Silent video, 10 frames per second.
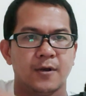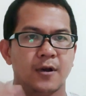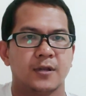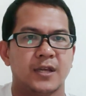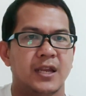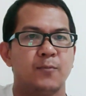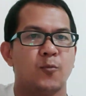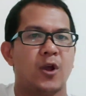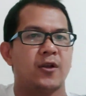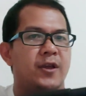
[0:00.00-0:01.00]
ก็จะนิ่ม
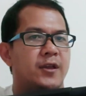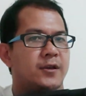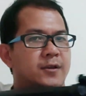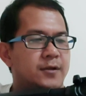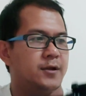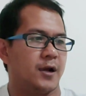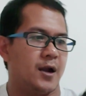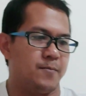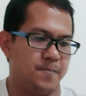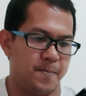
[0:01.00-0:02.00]
กว่าหน่อยนะค
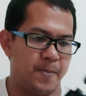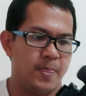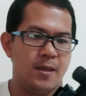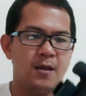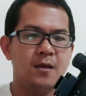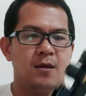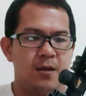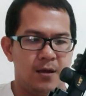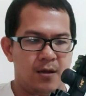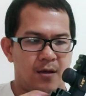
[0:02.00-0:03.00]
รับ
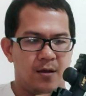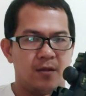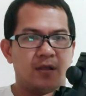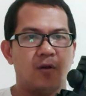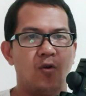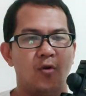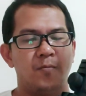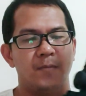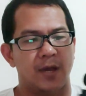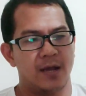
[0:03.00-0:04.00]
สโคป
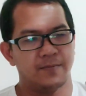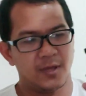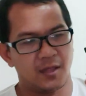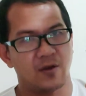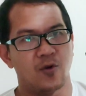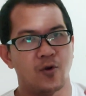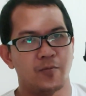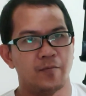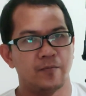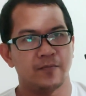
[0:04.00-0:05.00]
นะครับติดสโคป
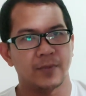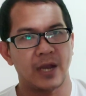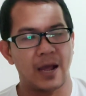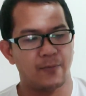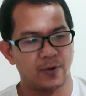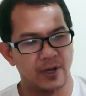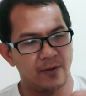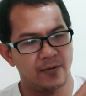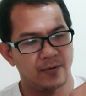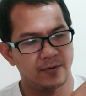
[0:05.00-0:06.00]
มีรางกดเร็
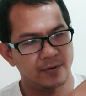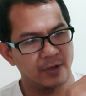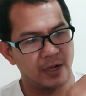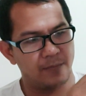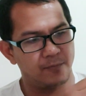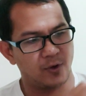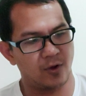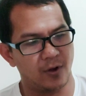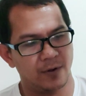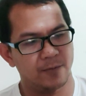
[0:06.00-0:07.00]
วครับกด
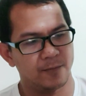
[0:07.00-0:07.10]
ก่อน